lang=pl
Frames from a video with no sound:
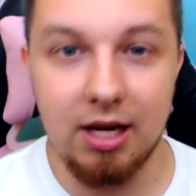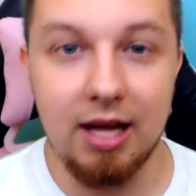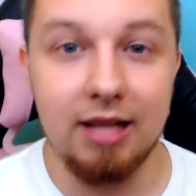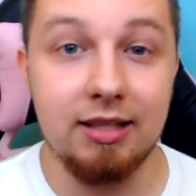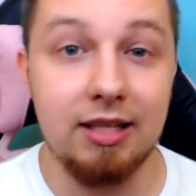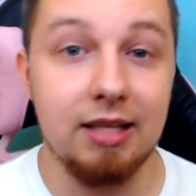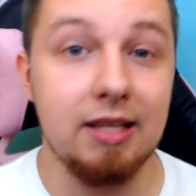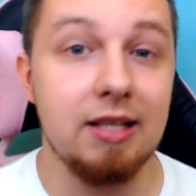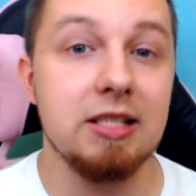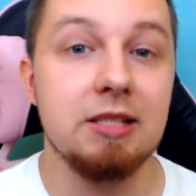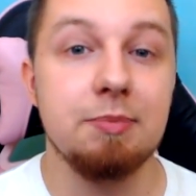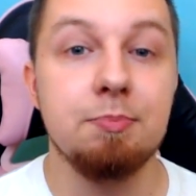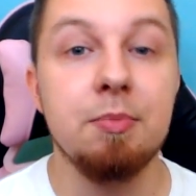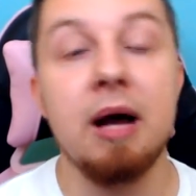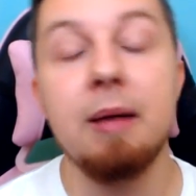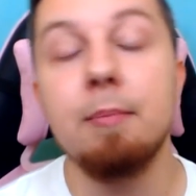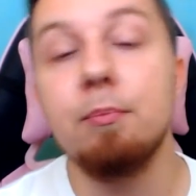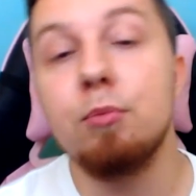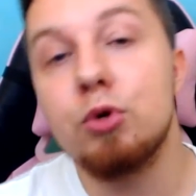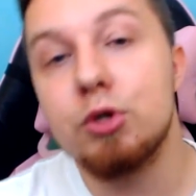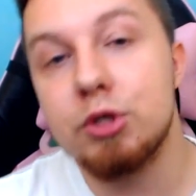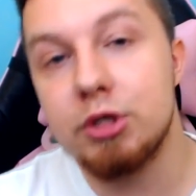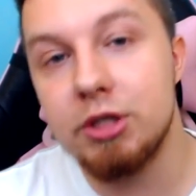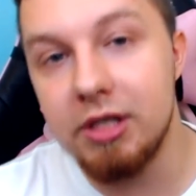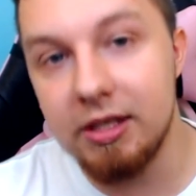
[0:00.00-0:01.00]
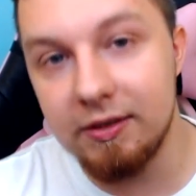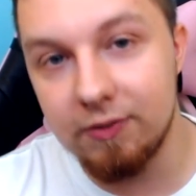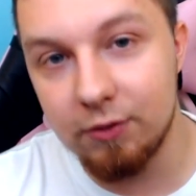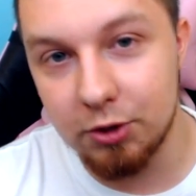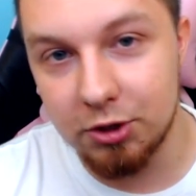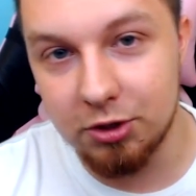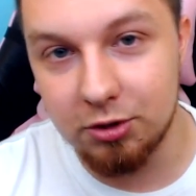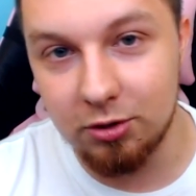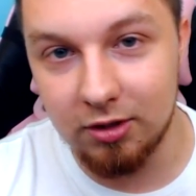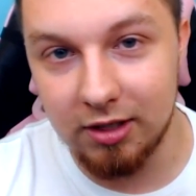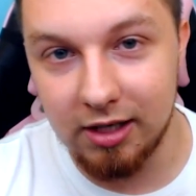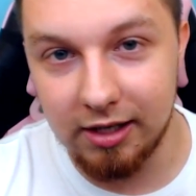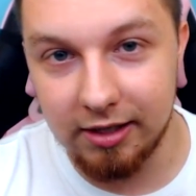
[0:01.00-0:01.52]
a teraz mam
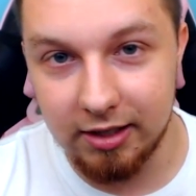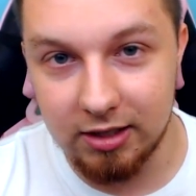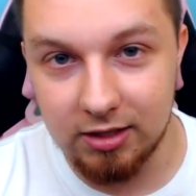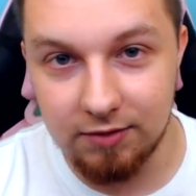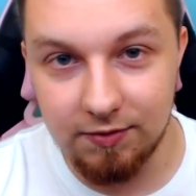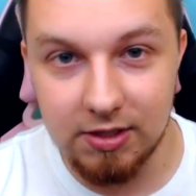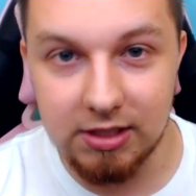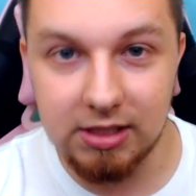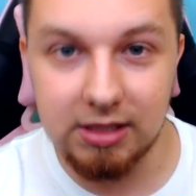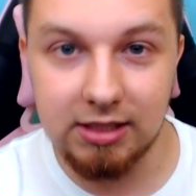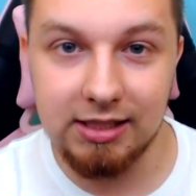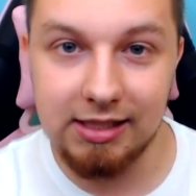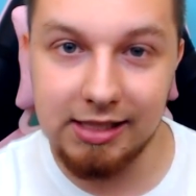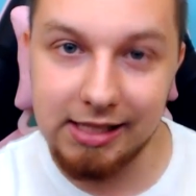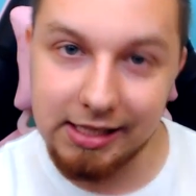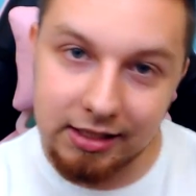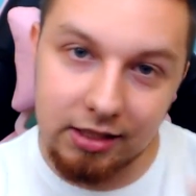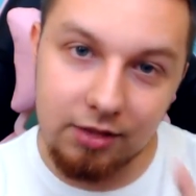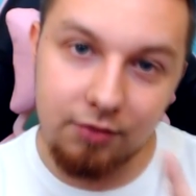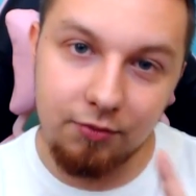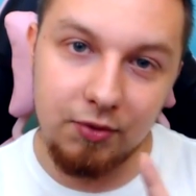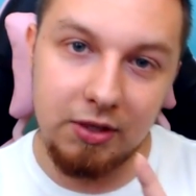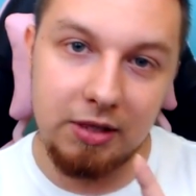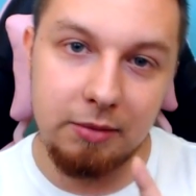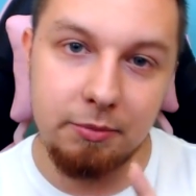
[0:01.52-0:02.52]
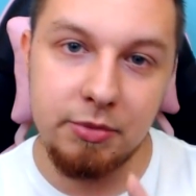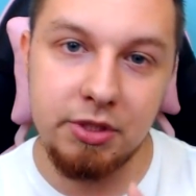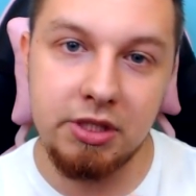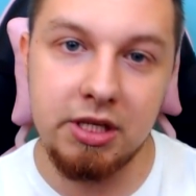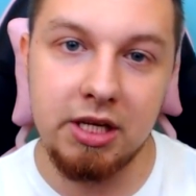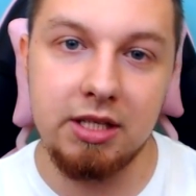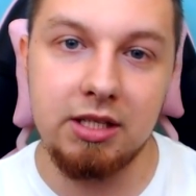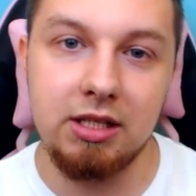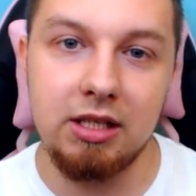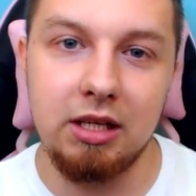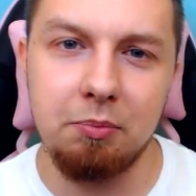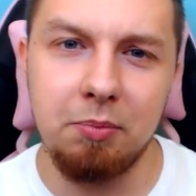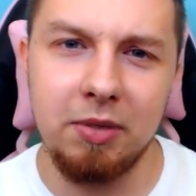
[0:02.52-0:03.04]
możliwość to nagrać, więc jeden film
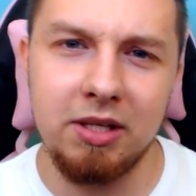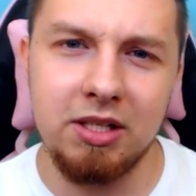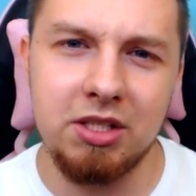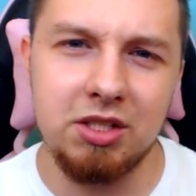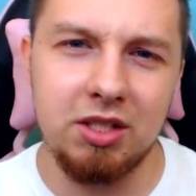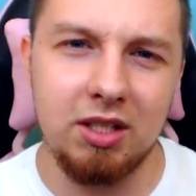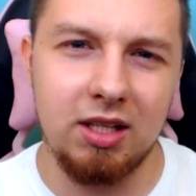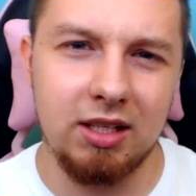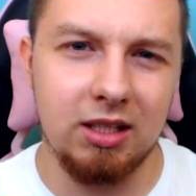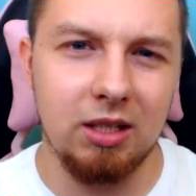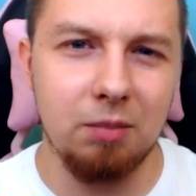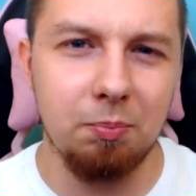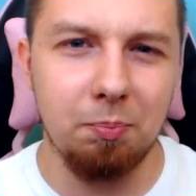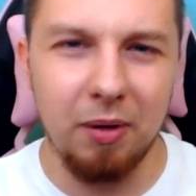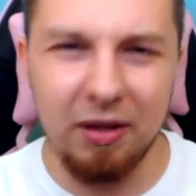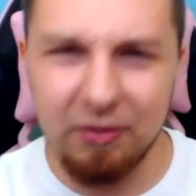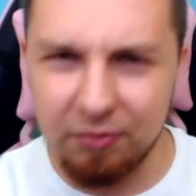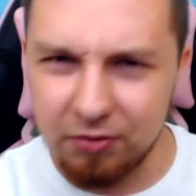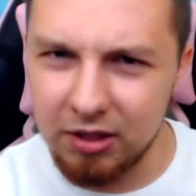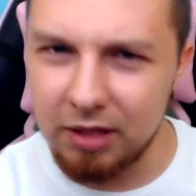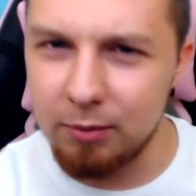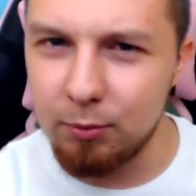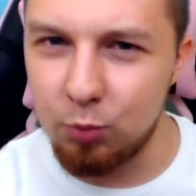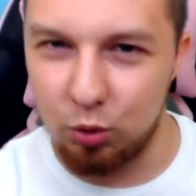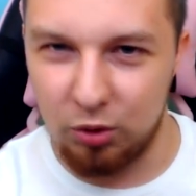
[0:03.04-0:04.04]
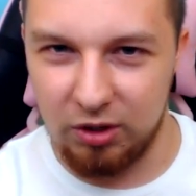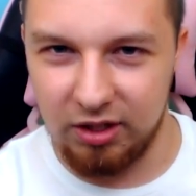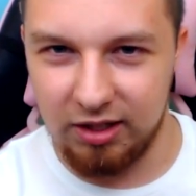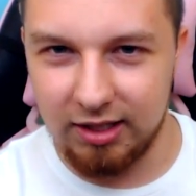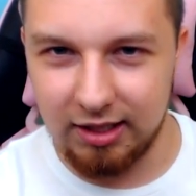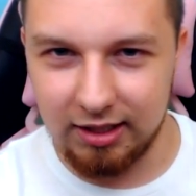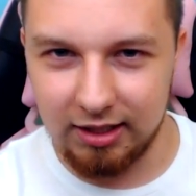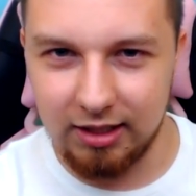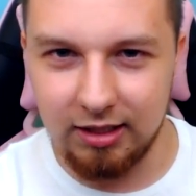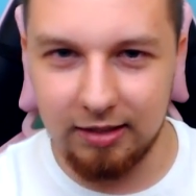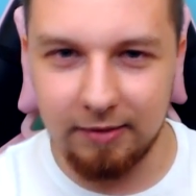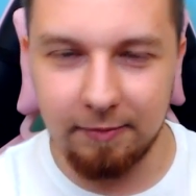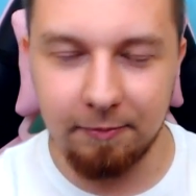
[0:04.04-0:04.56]
dziennie będzie taki pewnie mój,
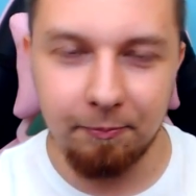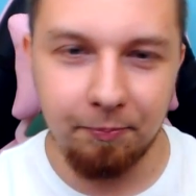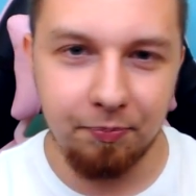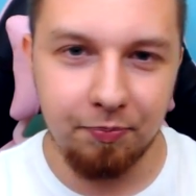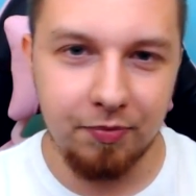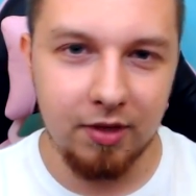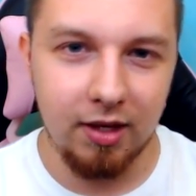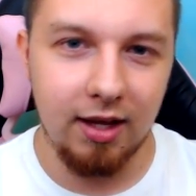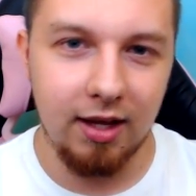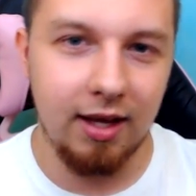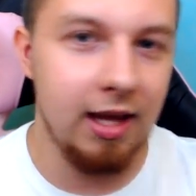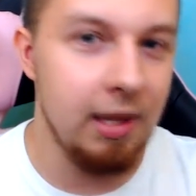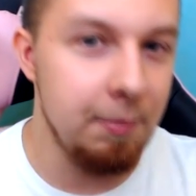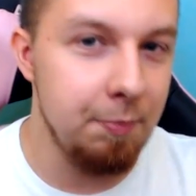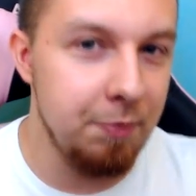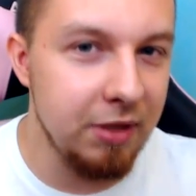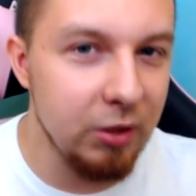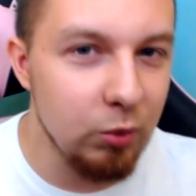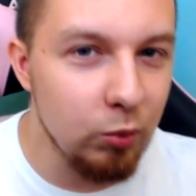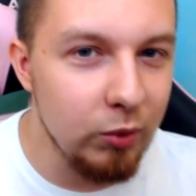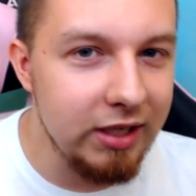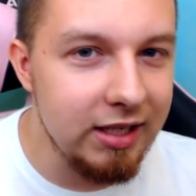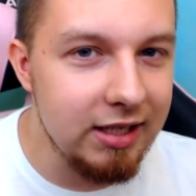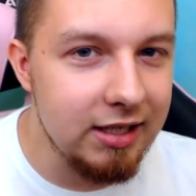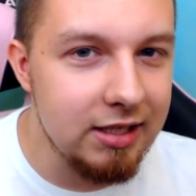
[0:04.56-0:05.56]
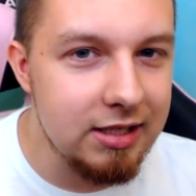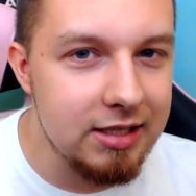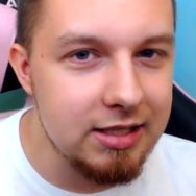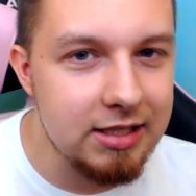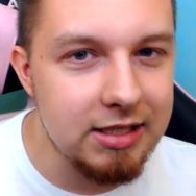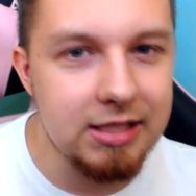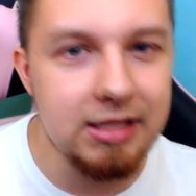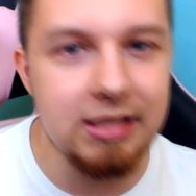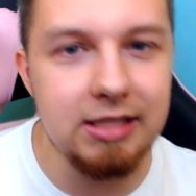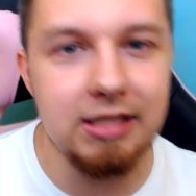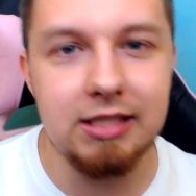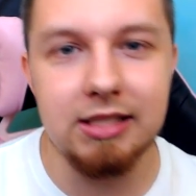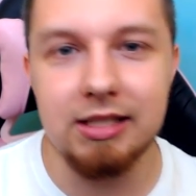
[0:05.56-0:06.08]
taki Happy
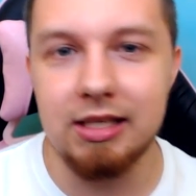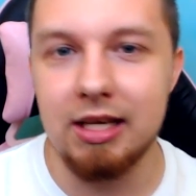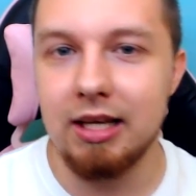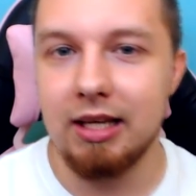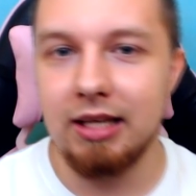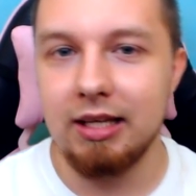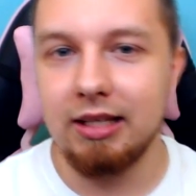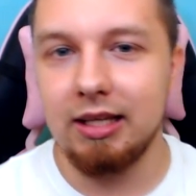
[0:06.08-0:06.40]
Wheelsy,